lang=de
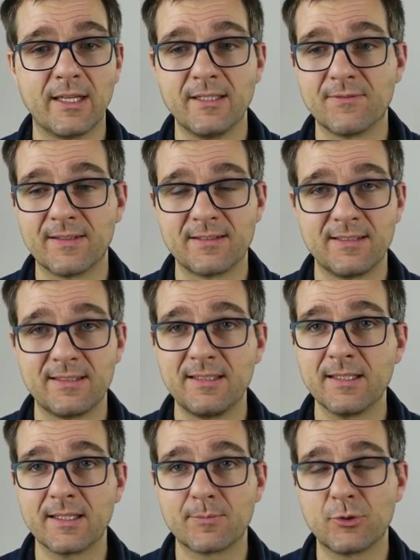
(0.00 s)
alles, was nicht
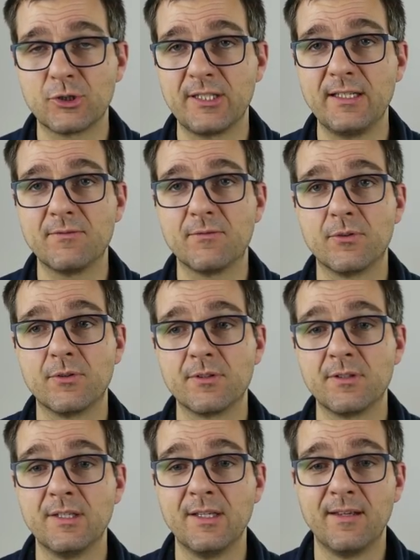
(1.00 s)
direkt bestellt
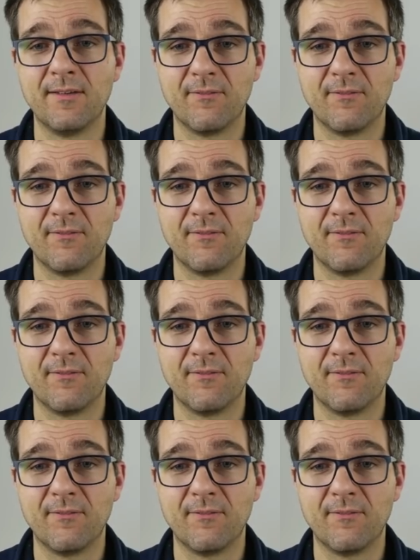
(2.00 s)
worden